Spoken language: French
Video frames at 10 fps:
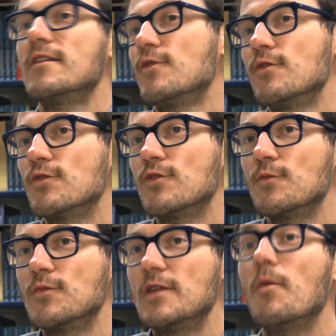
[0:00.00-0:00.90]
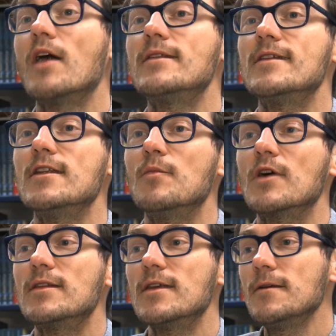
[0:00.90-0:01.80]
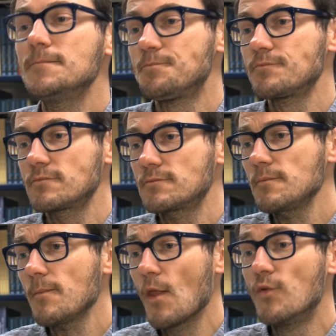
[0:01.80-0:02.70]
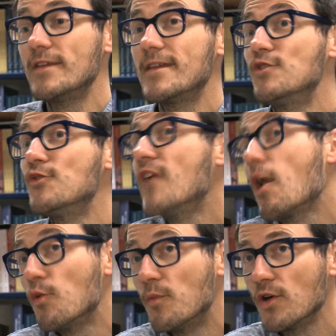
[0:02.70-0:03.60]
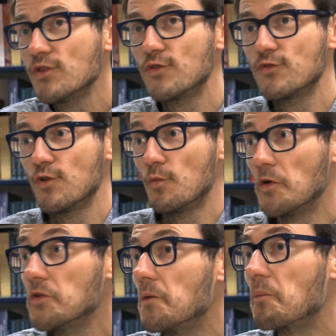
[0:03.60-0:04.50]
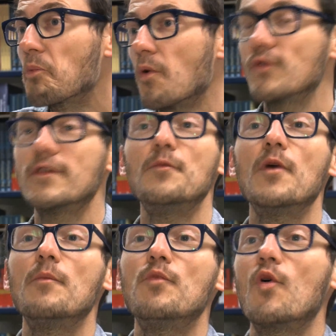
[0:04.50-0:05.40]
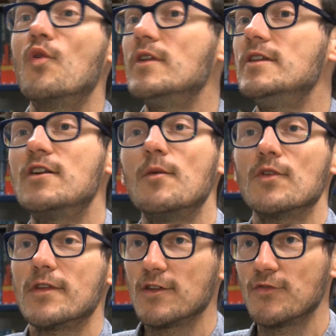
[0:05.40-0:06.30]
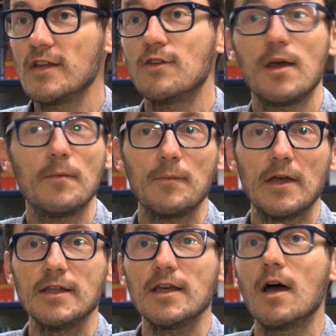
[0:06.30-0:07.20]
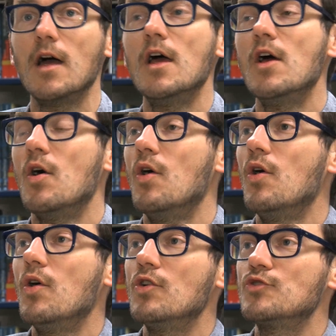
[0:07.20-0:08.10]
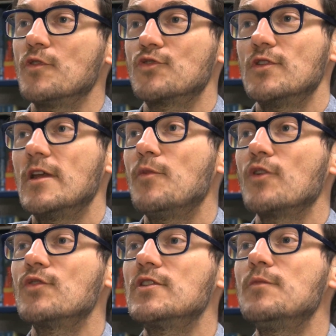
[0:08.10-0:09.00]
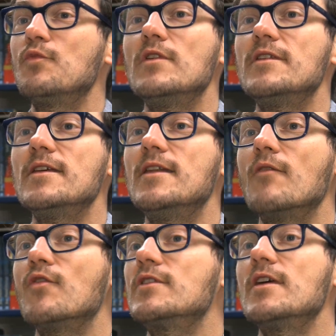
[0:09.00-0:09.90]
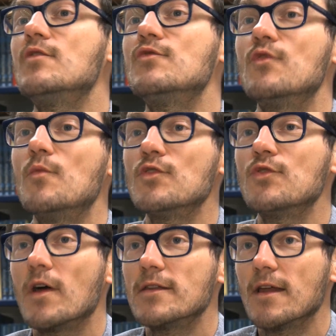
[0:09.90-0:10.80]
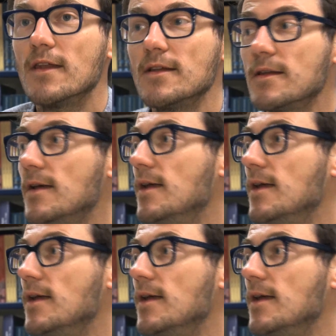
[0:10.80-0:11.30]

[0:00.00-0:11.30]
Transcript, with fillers: son, petit brin de célébrité. On essaye de faire le buzz, sauf que le buzz, on ne sait pas pourquoi ni comment ça se fait. De la même manière, je pense que n'importe qui peut essayer d'inventer un nouveau mot sur Internet